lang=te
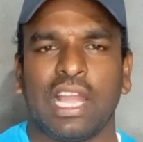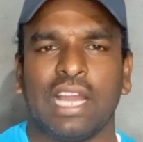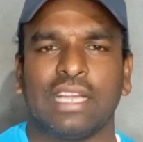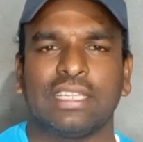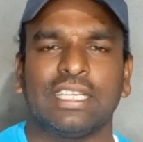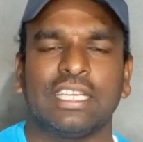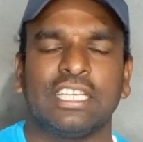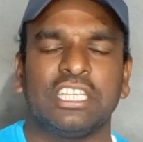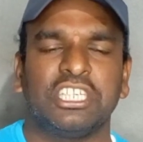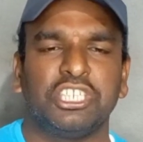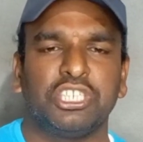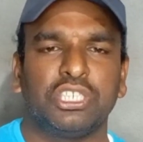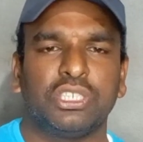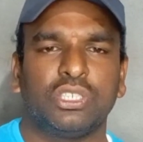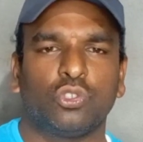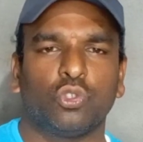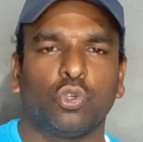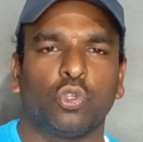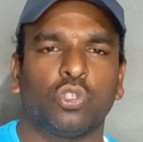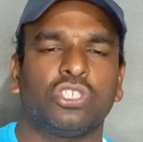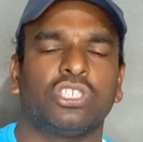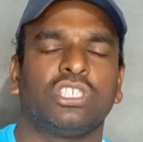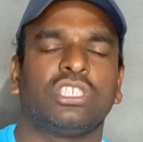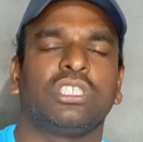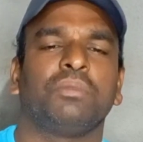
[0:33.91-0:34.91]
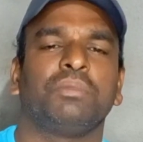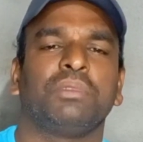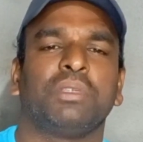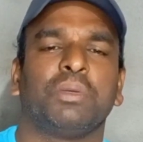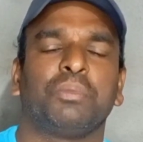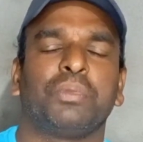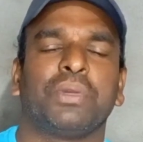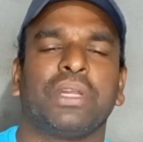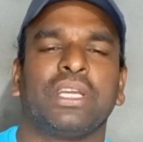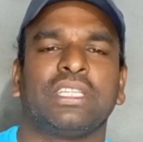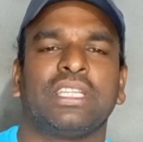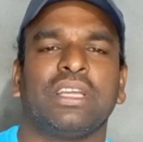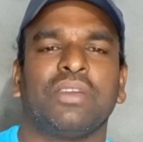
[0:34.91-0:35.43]
అయితే ఈ జ్యోతిష్యం
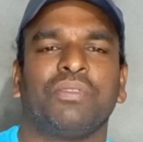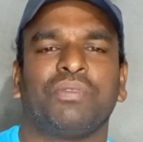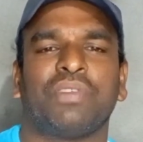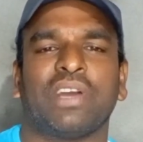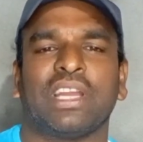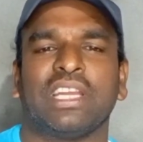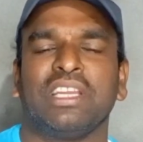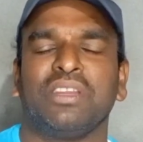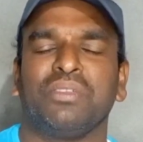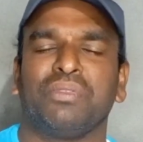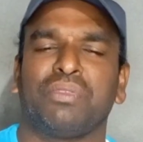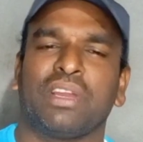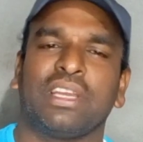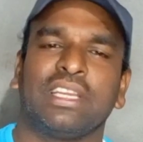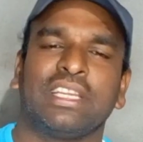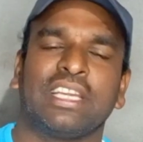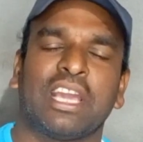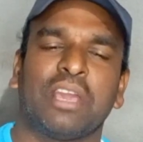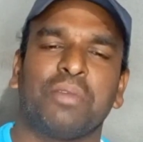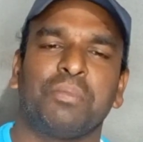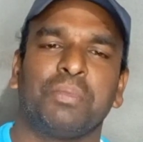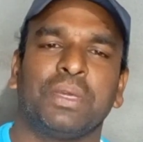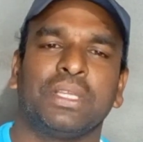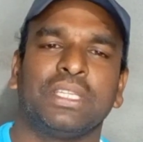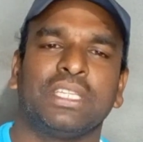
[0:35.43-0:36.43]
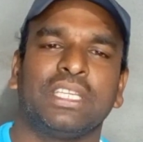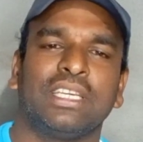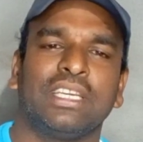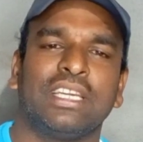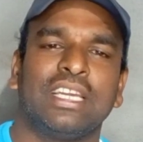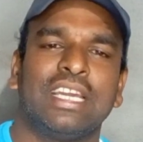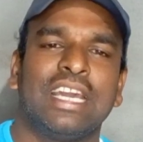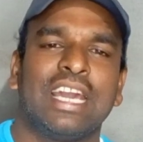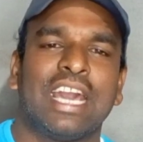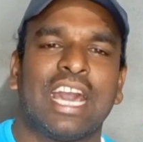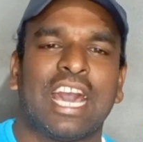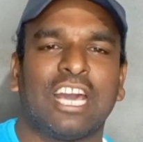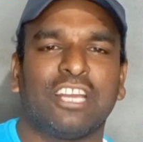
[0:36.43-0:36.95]
చెప్పుడైతే ఫన్నీ ఫన్నీ అయిపోయింది
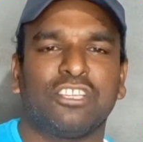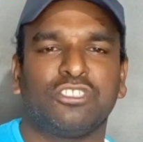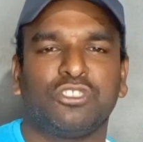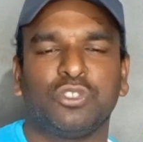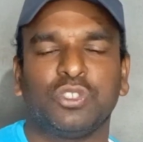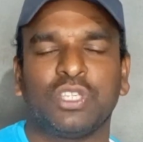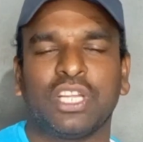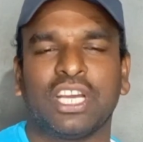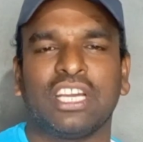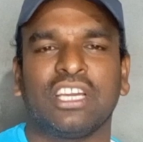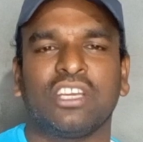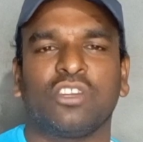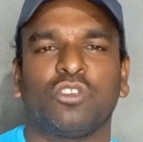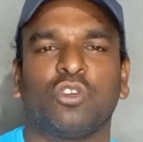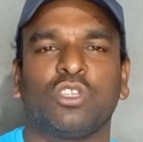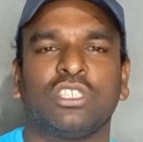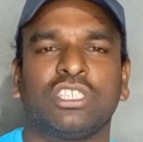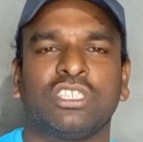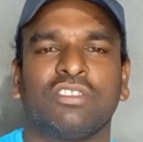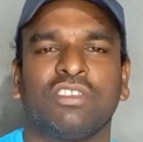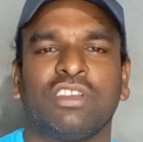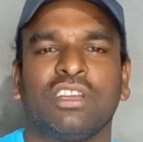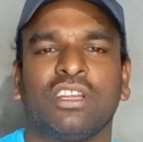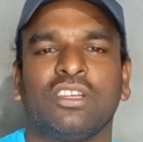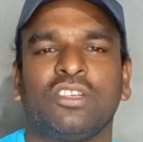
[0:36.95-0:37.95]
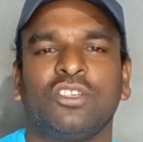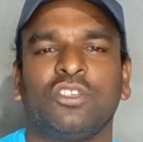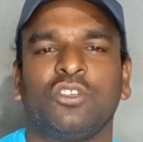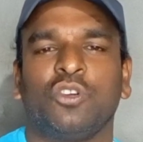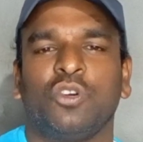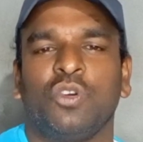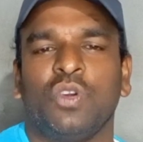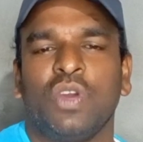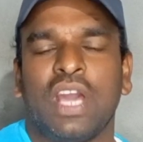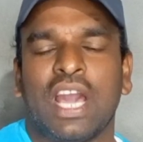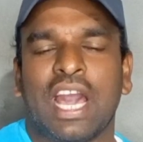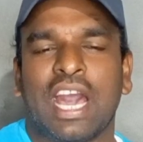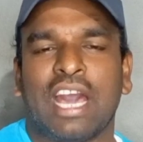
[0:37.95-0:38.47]
అర్జున్ దగ్గరకు వచ్చే వరకు
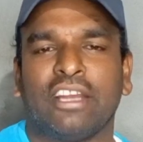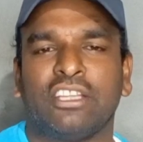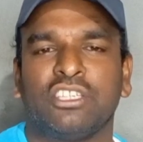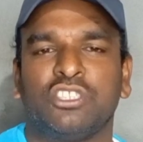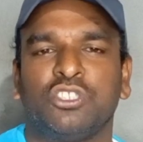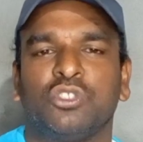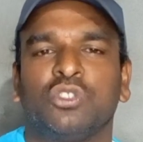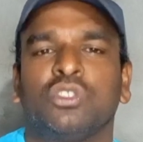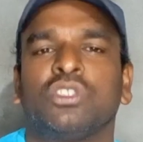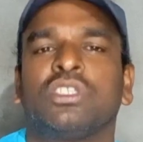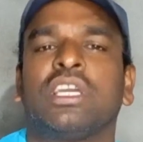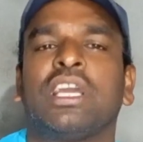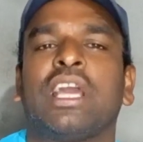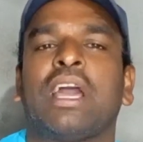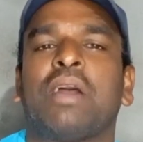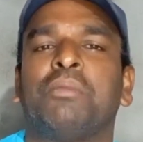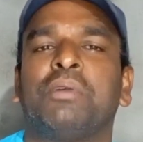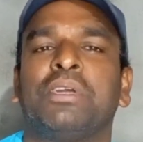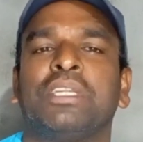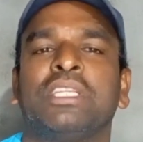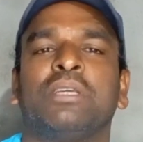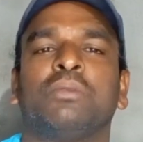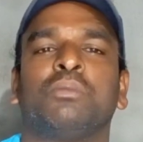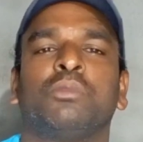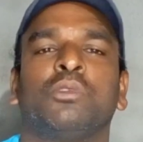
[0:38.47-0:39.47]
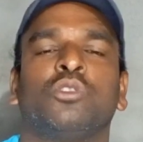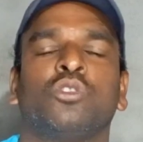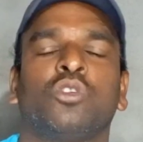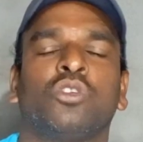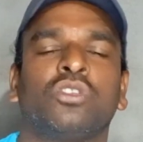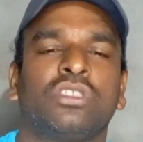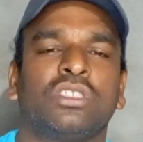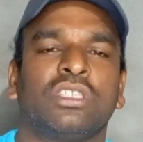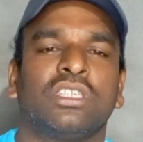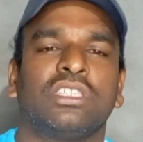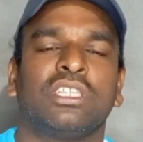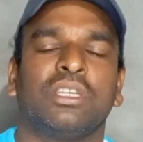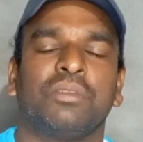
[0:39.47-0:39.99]
అర్జున్కి అమర్దీప్
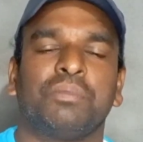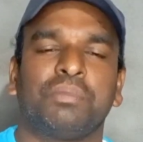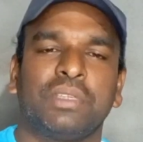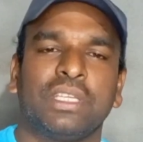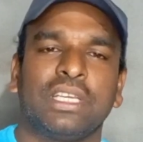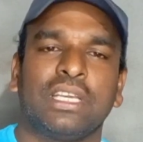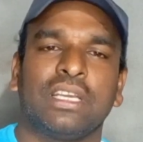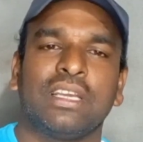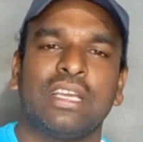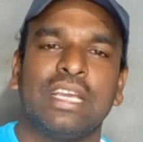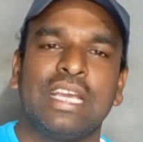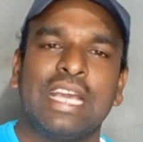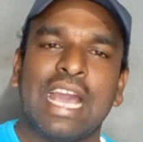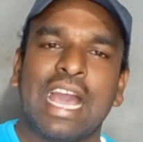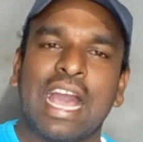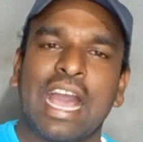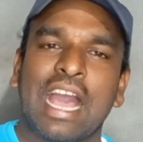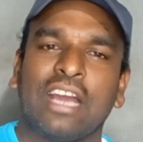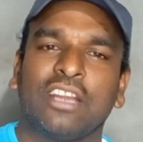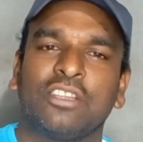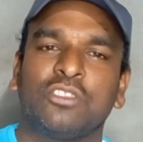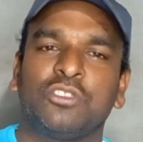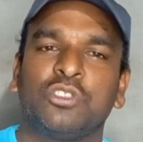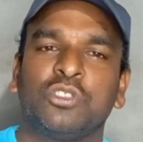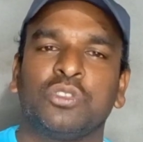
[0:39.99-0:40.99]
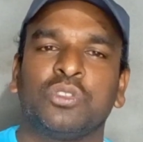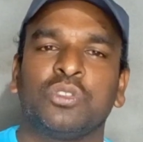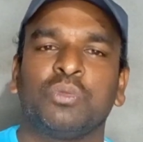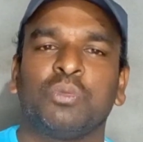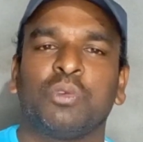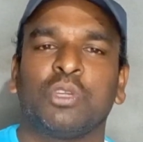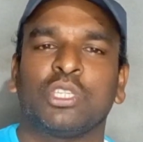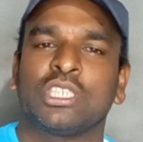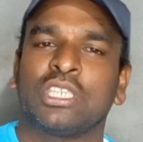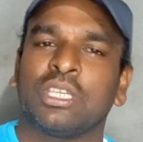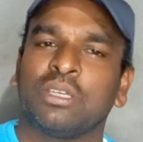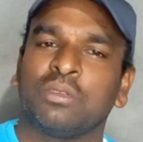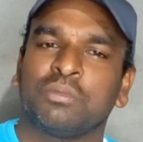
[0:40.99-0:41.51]
జ్యోతిష్యం చెప్తే అర్జున్
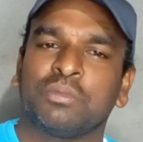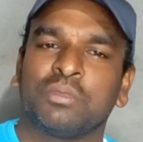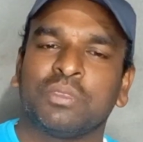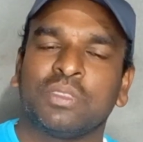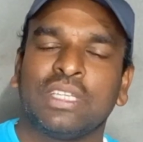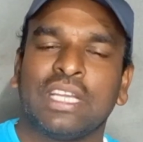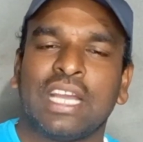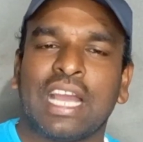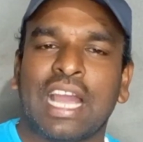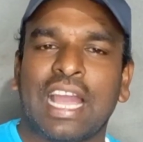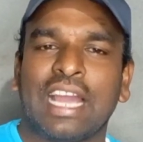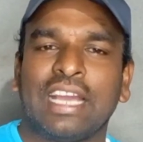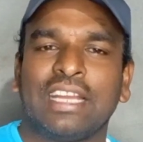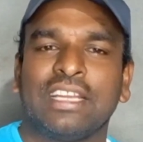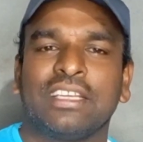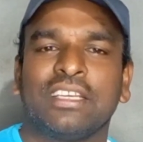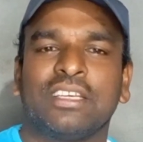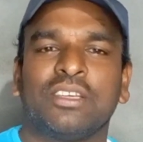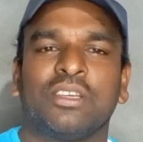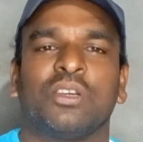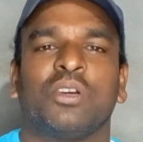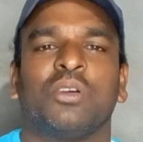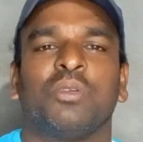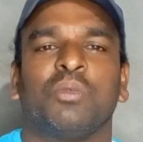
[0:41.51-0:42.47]
మొత్తం ఆయన